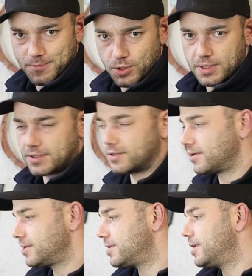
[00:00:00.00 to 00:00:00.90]
durch das
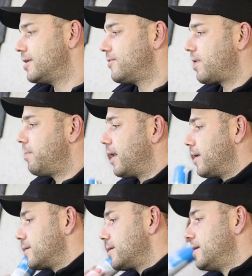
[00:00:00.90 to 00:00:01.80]
Zeug
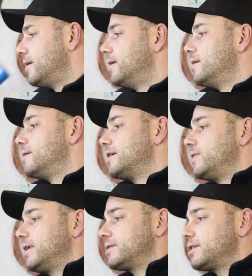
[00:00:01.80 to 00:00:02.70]
verbrannt. Das
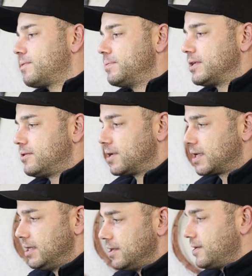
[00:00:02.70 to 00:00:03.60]
werde ich jetzt erstmal ein bisschen
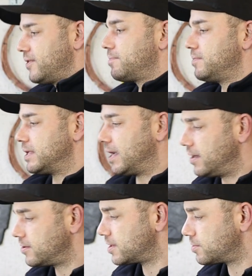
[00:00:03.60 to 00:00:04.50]
korrigieren. Ich werde ein bisschen
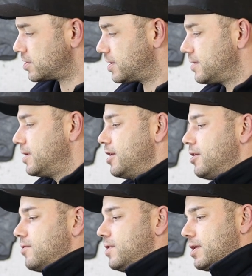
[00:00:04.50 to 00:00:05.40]
Altholz abschneiden.
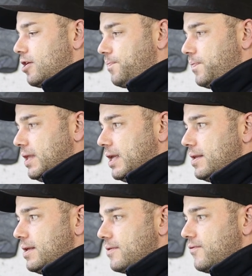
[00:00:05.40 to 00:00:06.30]
Und ich glaube,
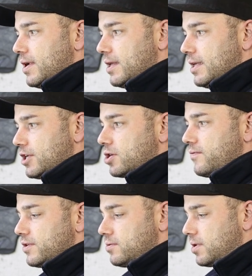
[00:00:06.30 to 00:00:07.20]
den hier werde ich jetzt
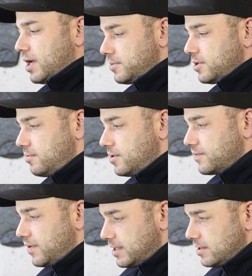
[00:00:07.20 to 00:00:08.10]
schon versuchen
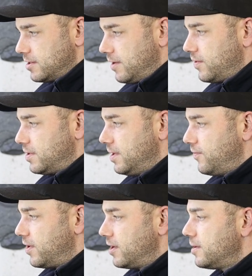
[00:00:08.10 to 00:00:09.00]
abzumosen, weil der soll
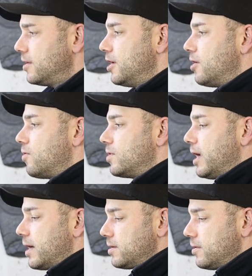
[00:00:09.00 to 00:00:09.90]
definitiv fallen. Und
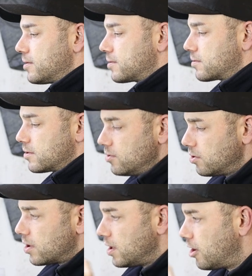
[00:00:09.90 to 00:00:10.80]
der hat ja auch
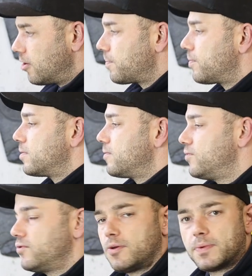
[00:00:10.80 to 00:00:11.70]
genug Laub,
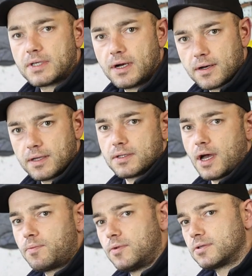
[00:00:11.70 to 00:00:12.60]
würde ich mal sagen, dass
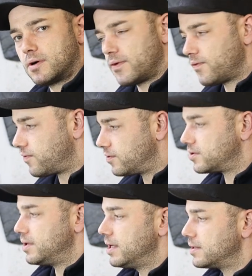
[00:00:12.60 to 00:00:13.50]
eine Abmosung auf jeden Fall
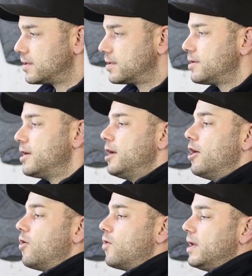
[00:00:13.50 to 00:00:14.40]
funktionieren sollte.
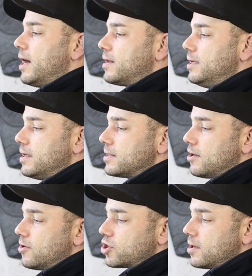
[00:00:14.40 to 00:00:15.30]
Und der hat hier jetzt
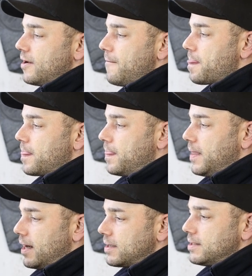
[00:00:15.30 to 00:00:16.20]
auch schon
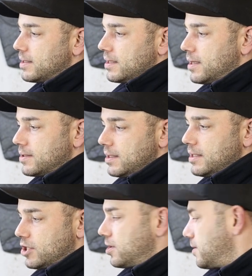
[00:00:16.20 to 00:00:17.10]
nach dieser Sache, also das
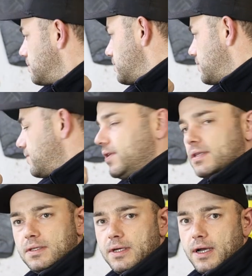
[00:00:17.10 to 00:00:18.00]
ist jetzt schon
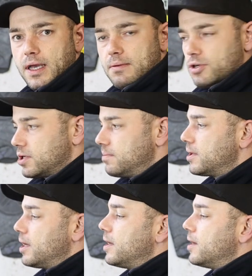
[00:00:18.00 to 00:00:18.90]
14 Tage her
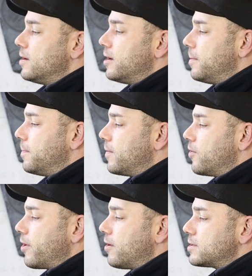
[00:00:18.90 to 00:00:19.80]
bestimmt, ähm,
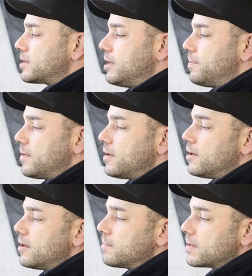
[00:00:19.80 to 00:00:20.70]
Neuaustrieb
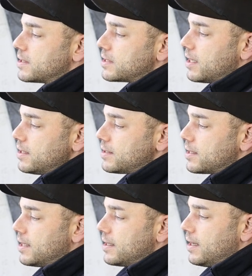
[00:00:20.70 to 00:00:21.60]
ähm,
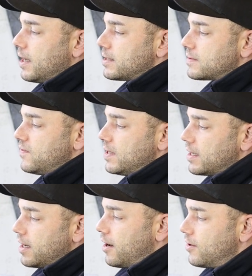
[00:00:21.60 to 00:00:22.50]
gezeigt, der jetzt wieder
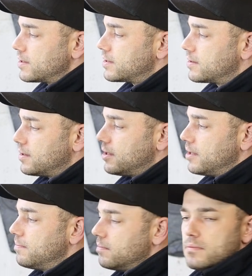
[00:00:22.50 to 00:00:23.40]
daraus
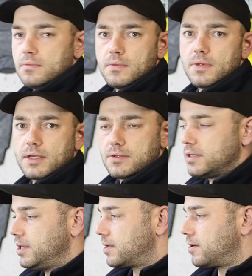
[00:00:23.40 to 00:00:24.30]
ähm,
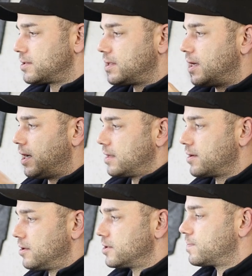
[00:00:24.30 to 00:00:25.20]
resultiert aus
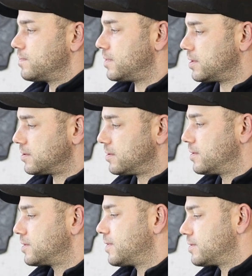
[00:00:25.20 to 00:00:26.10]
alten Knospen. Also
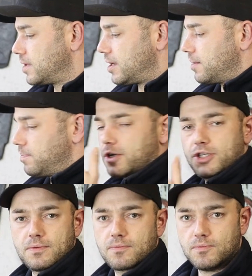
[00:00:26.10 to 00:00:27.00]
es war so eine Art
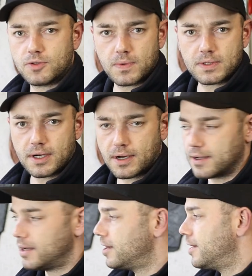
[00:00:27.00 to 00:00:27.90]
Plötlet, müsste man
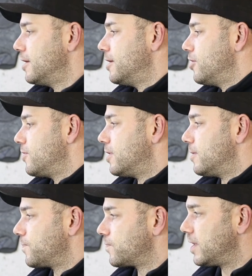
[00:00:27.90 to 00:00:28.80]
sagen. Ja,
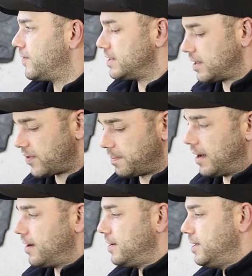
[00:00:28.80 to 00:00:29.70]
und da werde ich es einfach
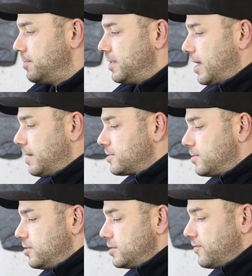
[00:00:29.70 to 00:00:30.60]
mal hier mit einem so
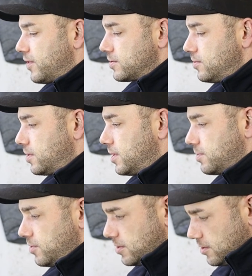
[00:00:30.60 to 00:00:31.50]
ein Döschen versuchen.
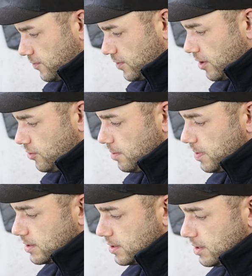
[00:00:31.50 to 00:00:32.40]
Das müsste so von der Höhe
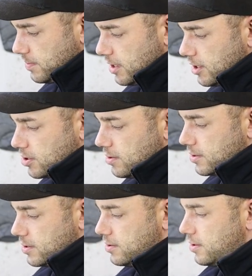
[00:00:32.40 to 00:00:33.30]
passen, hatte ich mir gerade schon
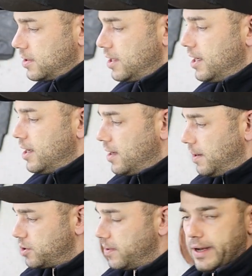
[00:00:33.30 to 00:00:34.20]
ausgeguckt.
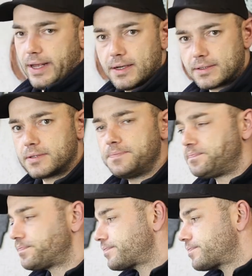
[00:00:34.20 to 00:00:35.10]
Habe ich schon mal den ersten.